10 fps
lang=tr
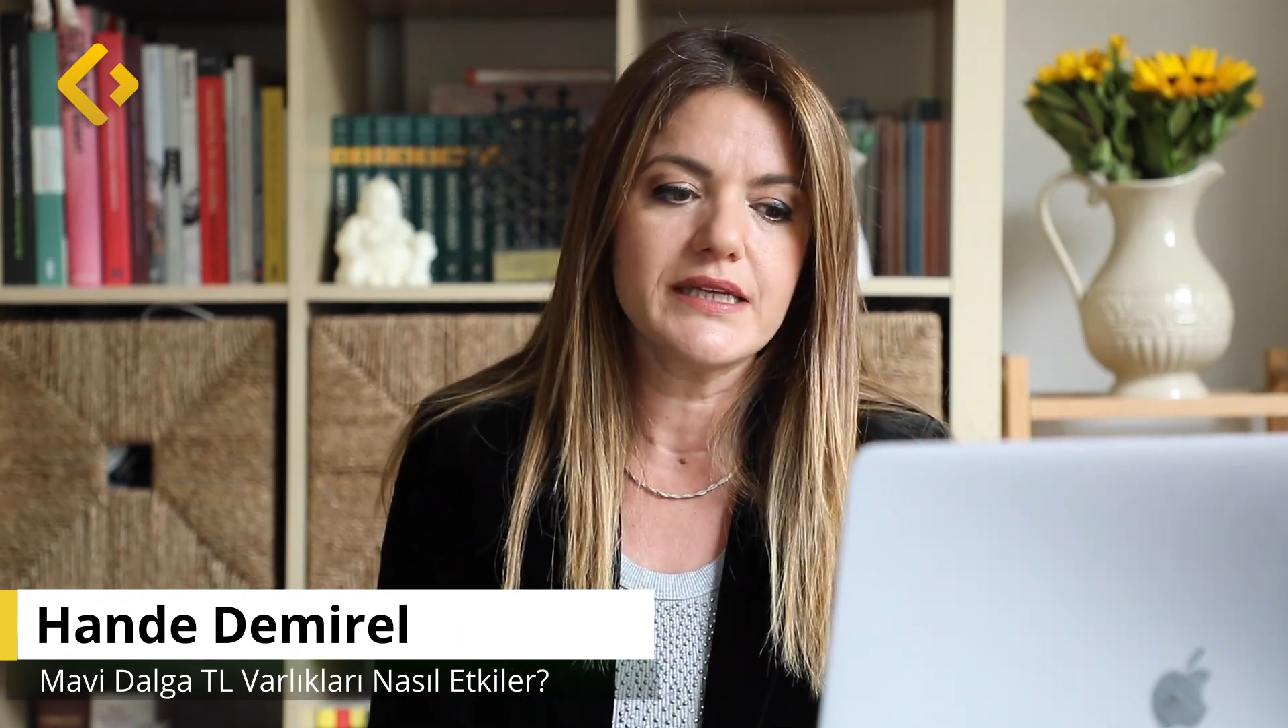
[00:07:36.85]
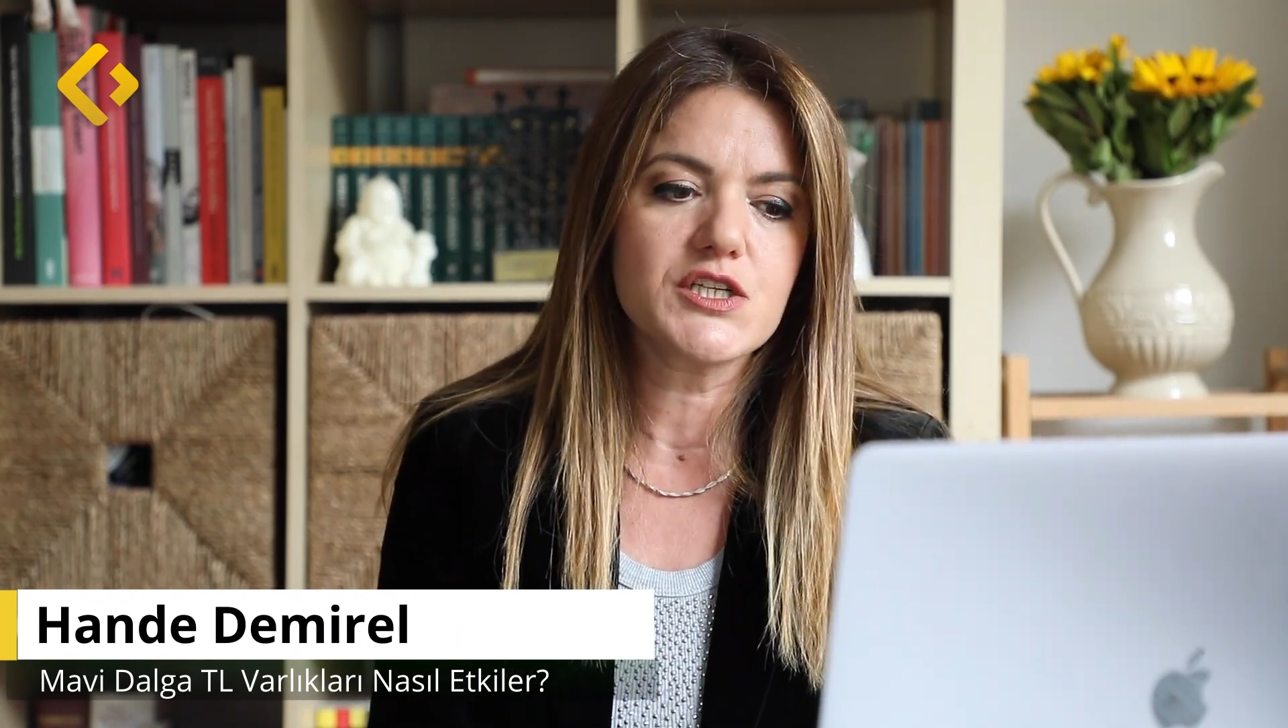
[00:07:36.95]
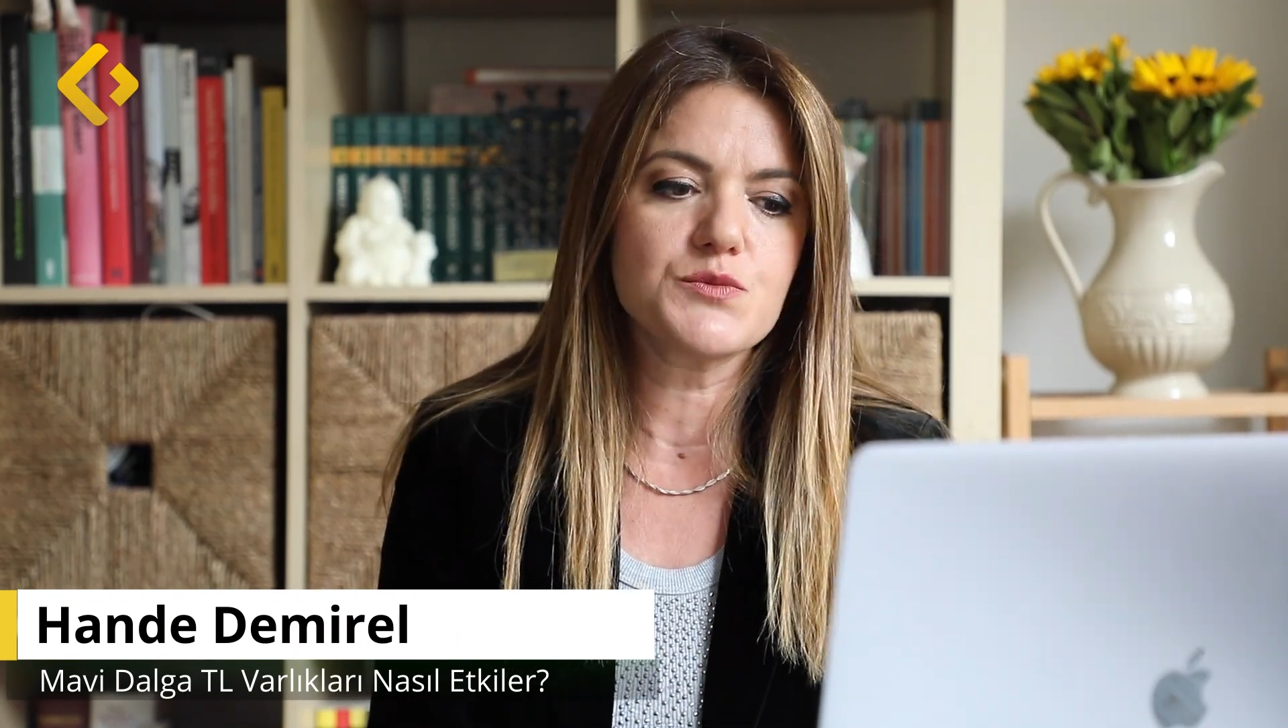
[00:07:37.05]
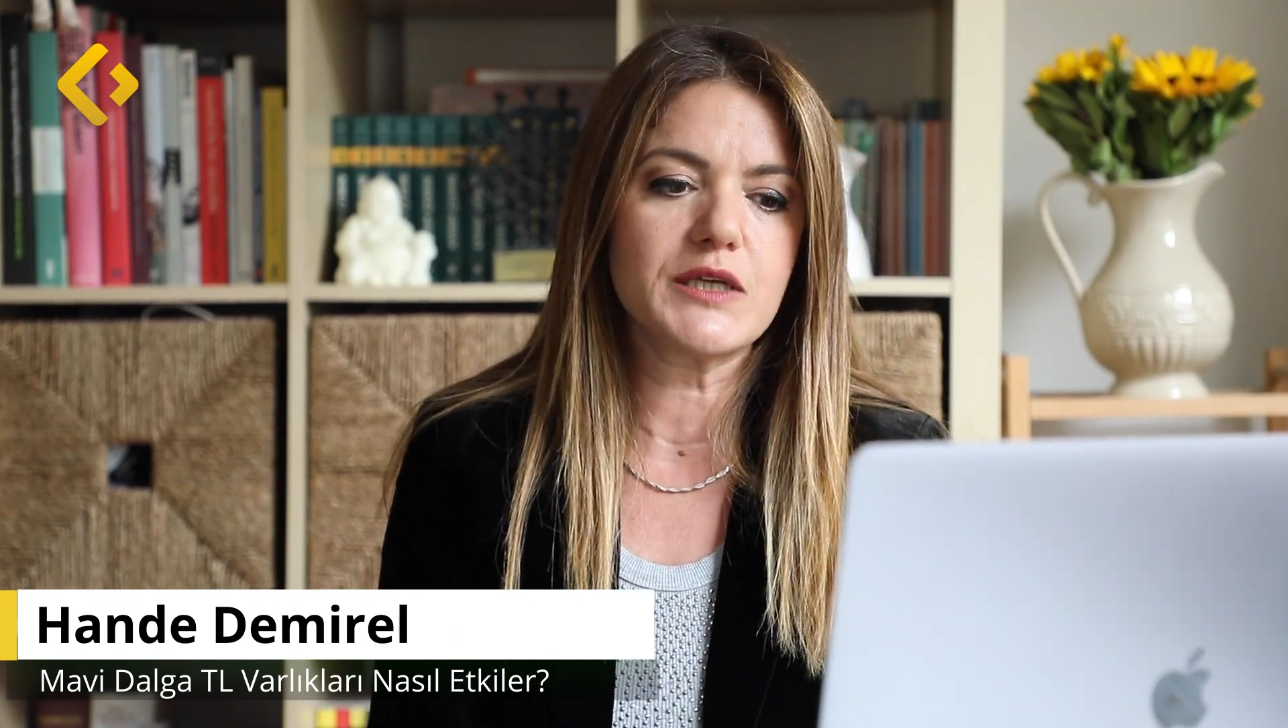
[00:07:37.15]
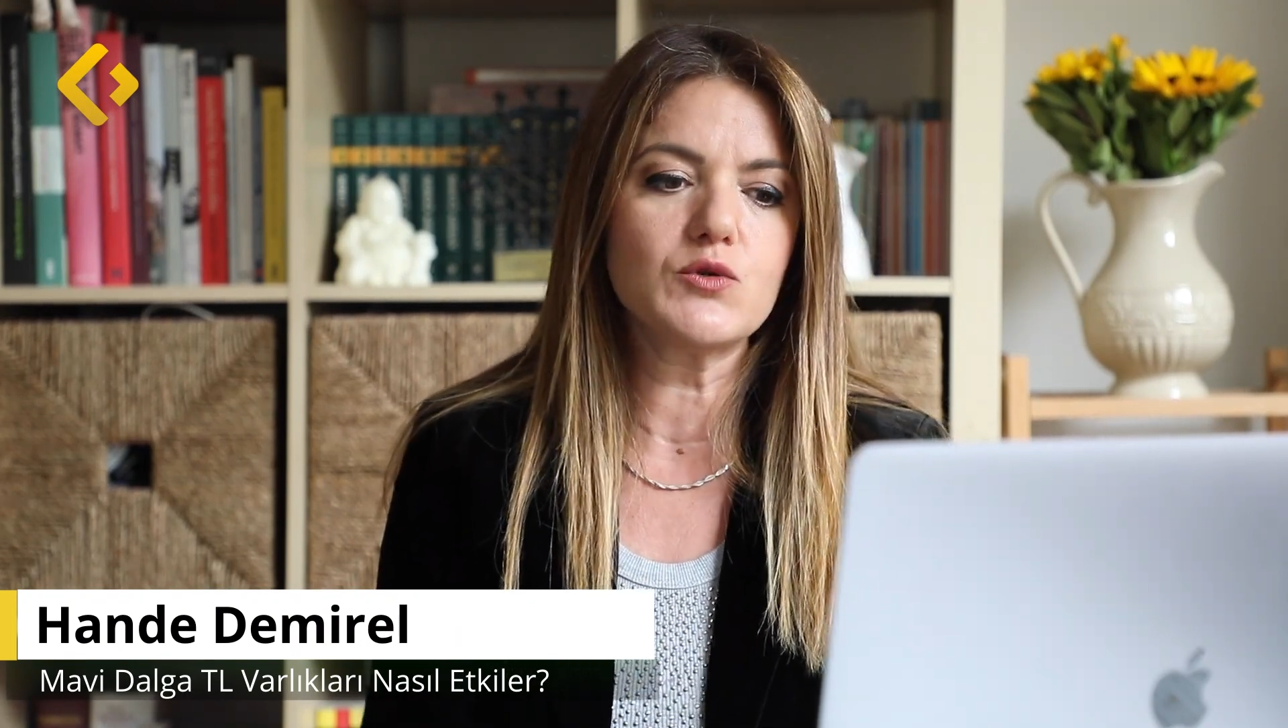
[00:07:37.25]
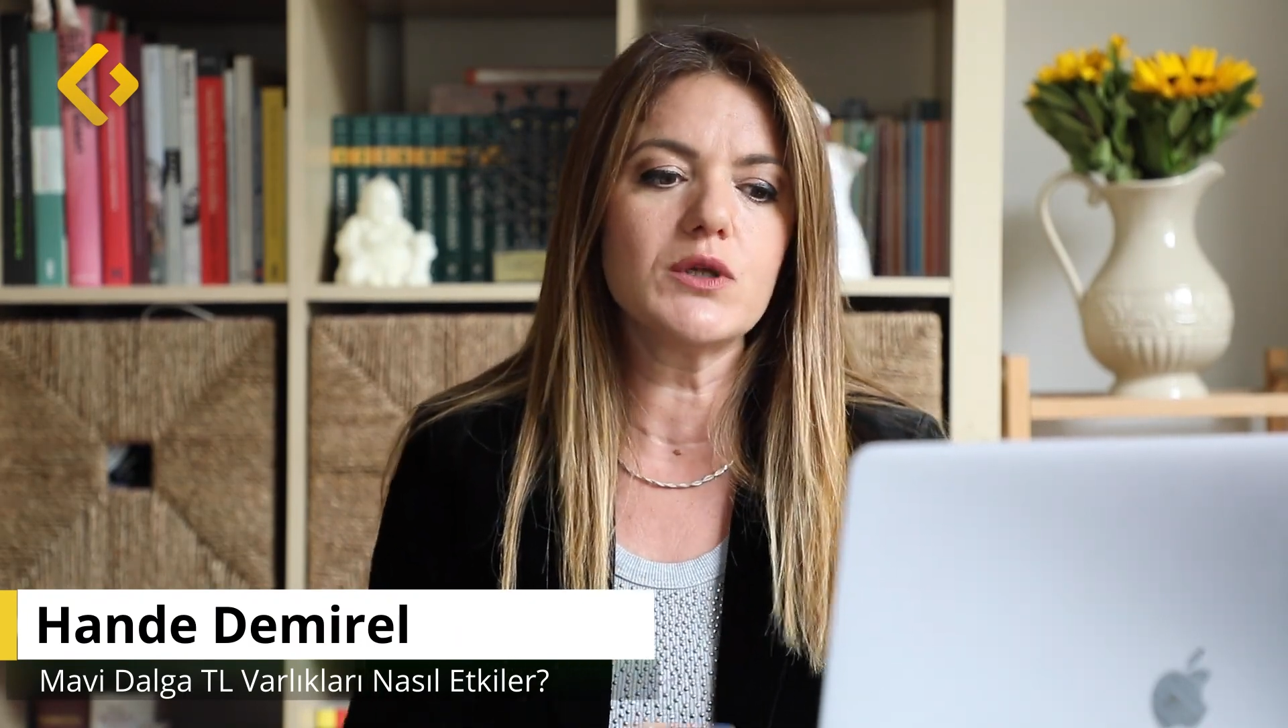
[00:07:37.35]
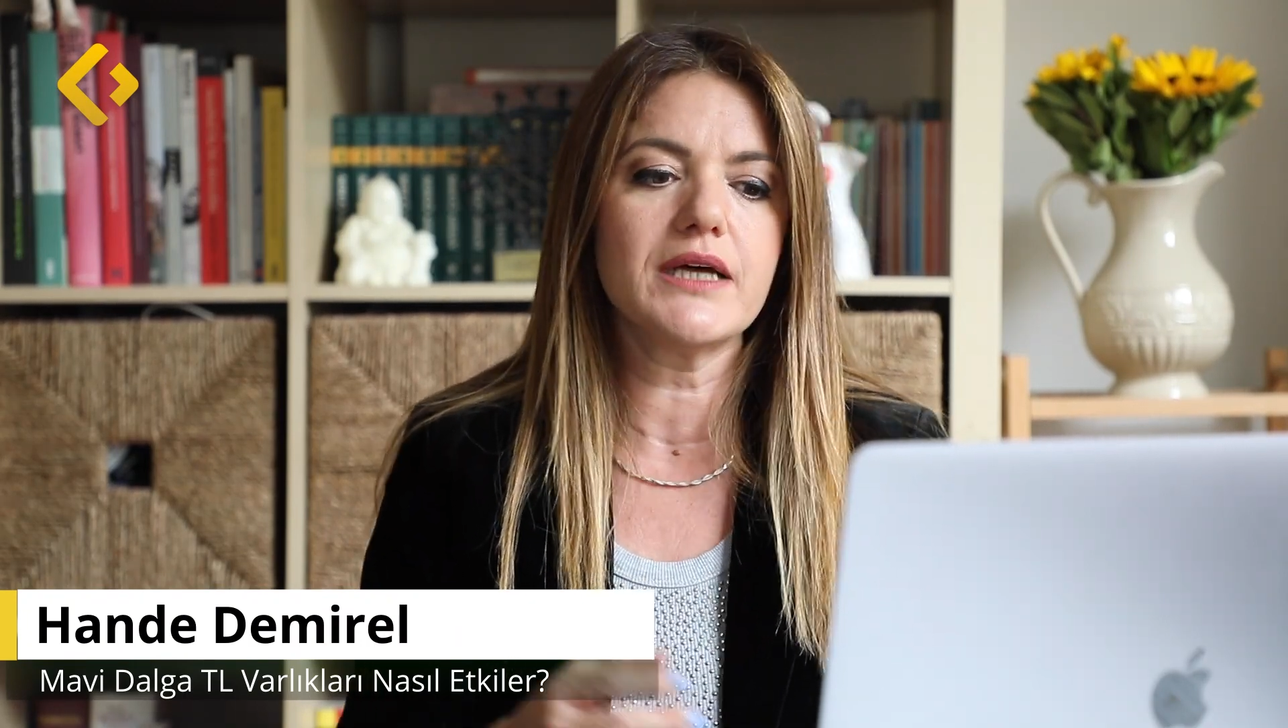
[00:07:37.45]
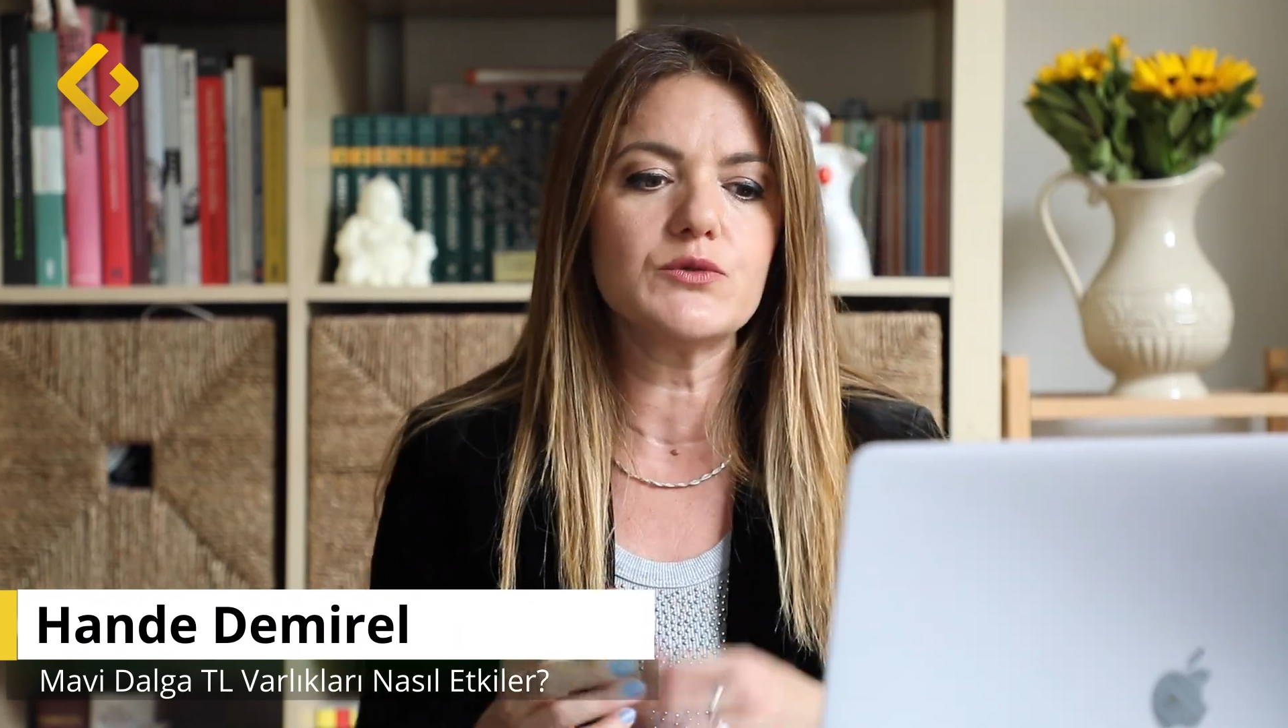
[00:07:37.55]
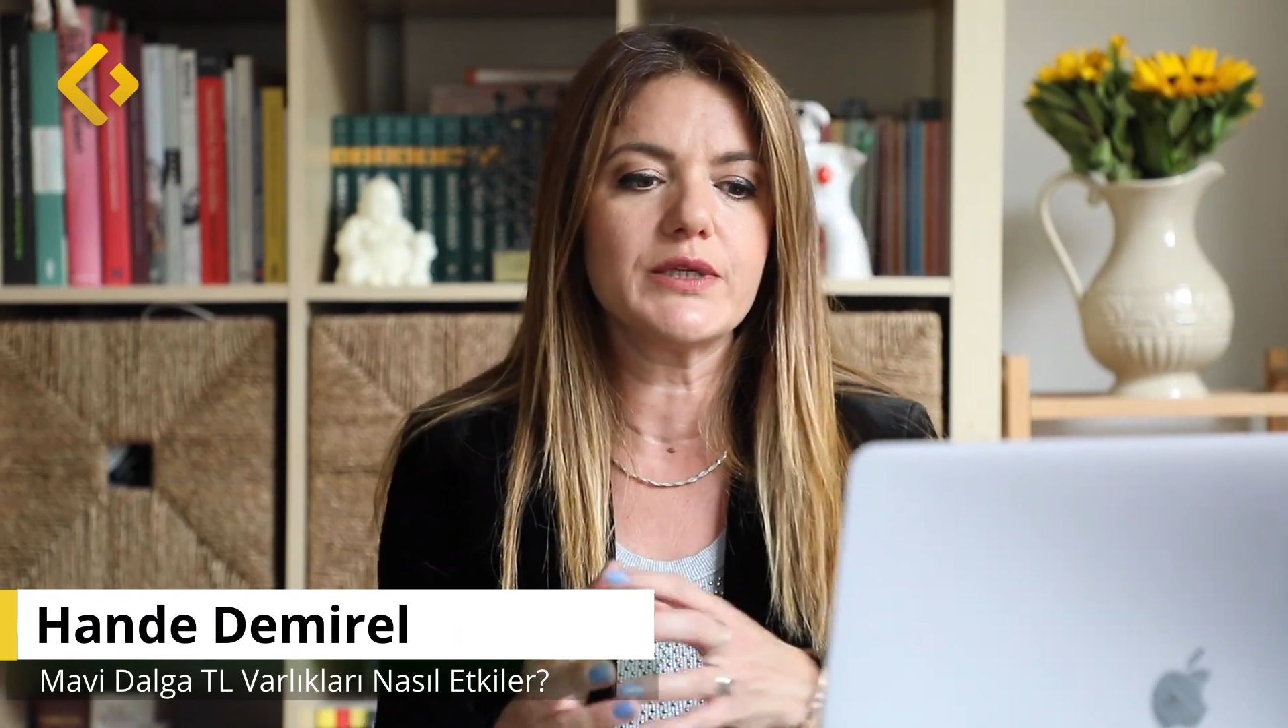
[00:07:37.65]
gelişmekte olan